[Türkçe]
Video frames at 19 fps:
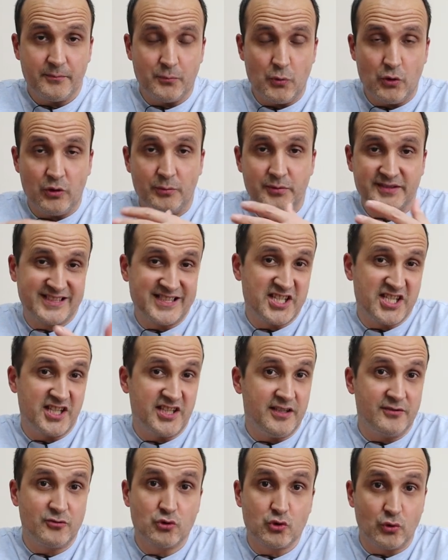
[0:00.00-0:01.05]
böyle bir
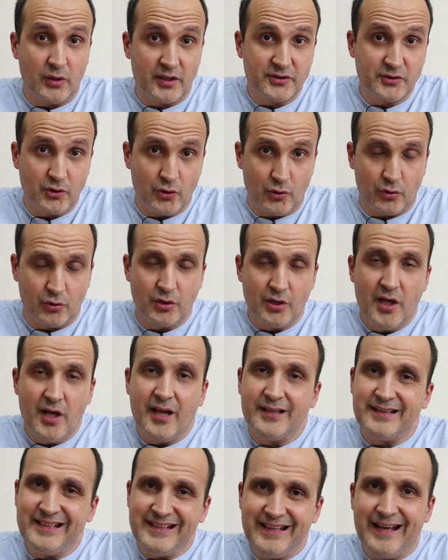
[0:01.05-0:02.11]
seçeneğiniz şu anda yok.
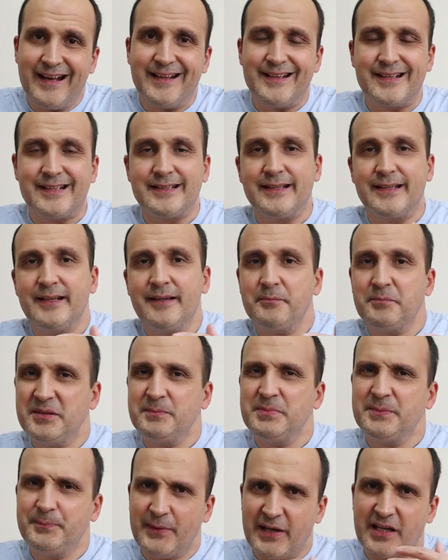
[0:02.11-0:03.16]
Diğerlerinde
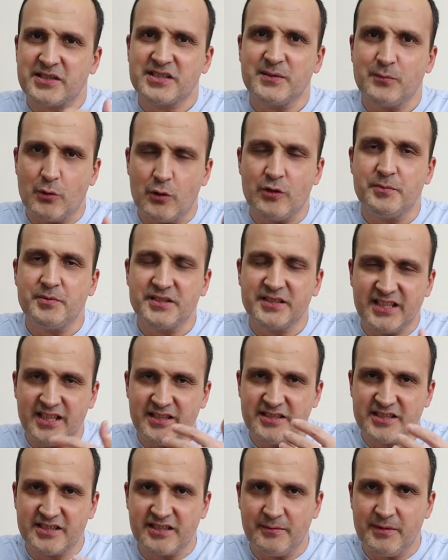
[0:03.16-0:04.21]
bir, bir parça böyle bir
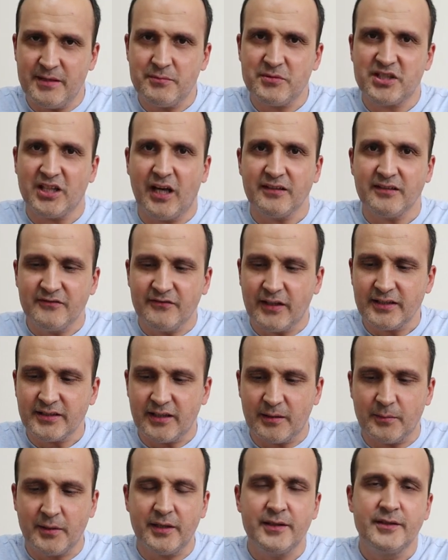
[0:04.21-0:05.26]
genişleme imkanı var
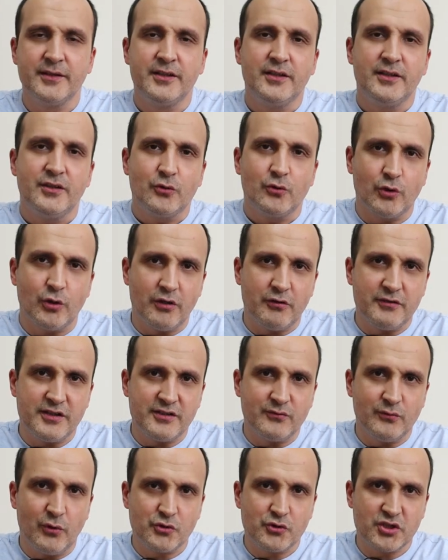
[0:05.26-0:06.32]
ama Huawei
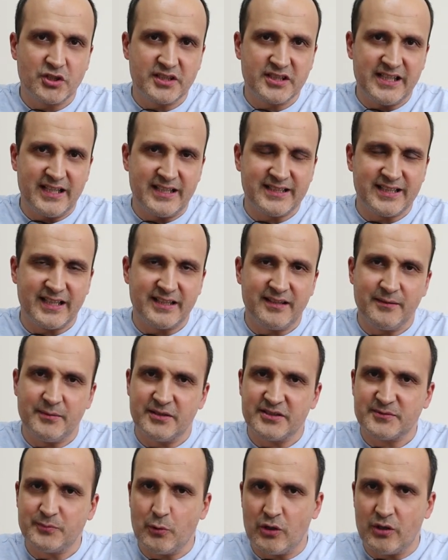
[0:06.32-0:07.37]
Watch GT'de
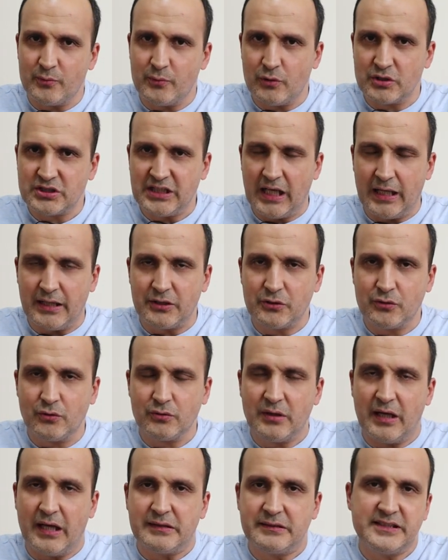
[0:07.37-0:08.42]
henüz böyle bir özellik
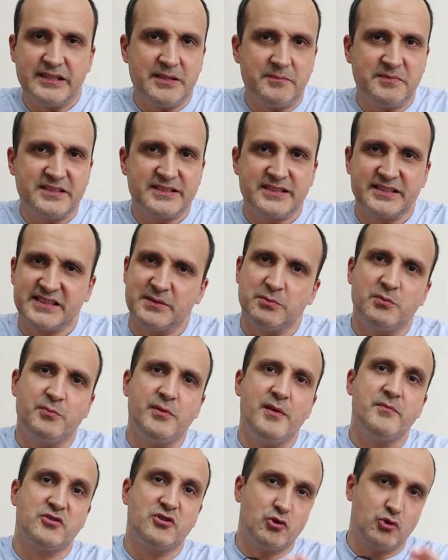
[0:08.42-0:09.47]
yok. Ha diyebilirsiniz ki bu
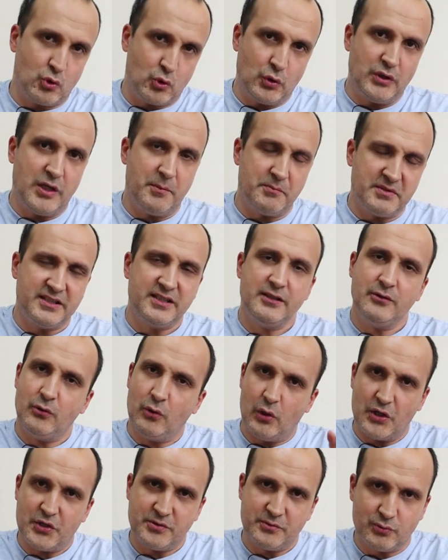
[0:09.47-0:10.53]
benim için çok önemli değil.
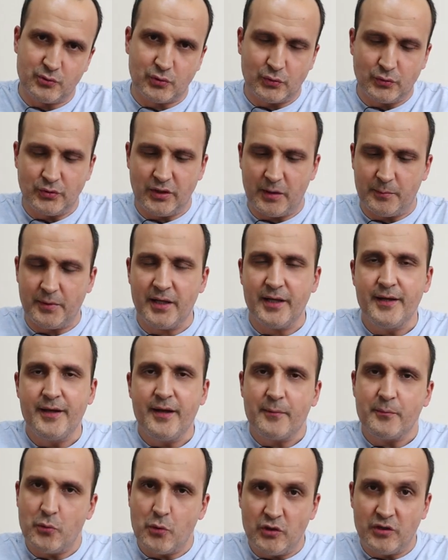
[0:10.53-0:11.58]
O ayrı bir konu ama
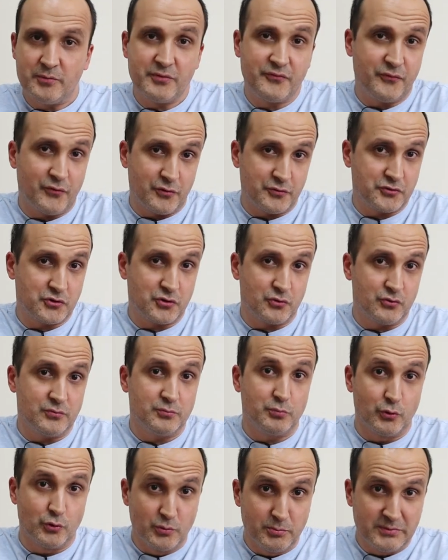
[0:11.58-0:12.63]
böyle bir
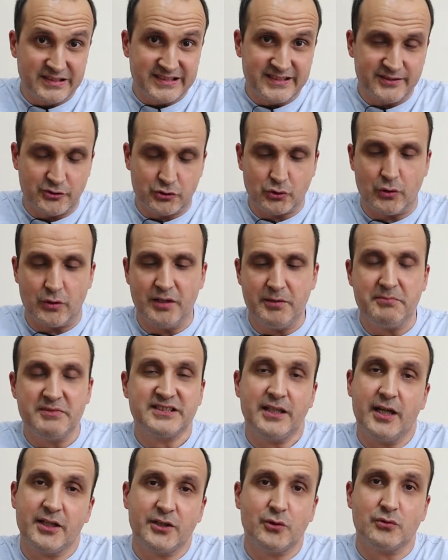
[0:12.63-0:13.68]
fonksiyonun bulunmadığını söyleyeyim.
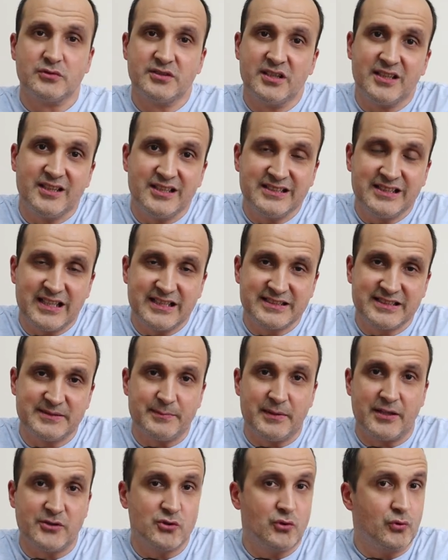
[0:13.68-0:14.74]
Mesela arayüzler
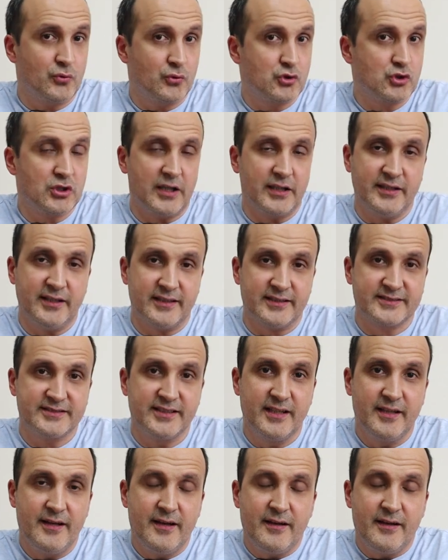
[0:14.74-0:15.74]
yetersiz bence 13 tane az.